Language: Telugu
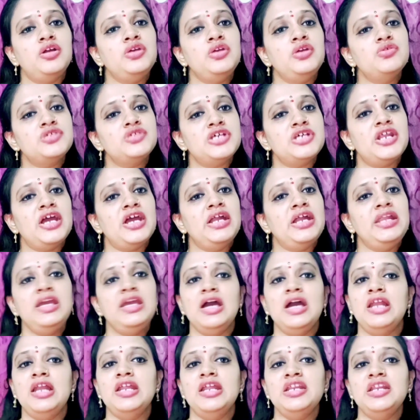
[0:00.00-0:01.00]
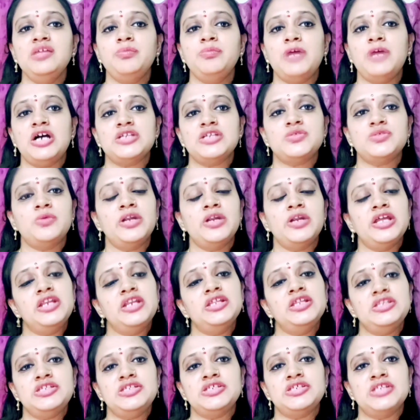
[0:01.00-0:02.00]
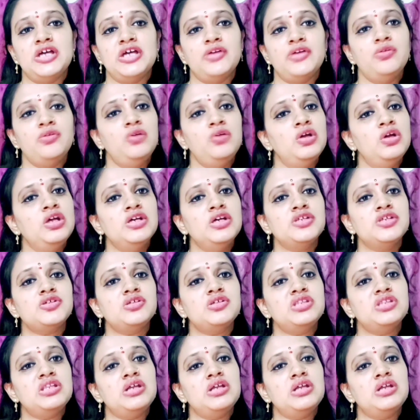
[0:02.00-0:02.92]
యూజర్ ఐడి అలానే పాస్వర్డ్ అన్నది ఇస్తారు సో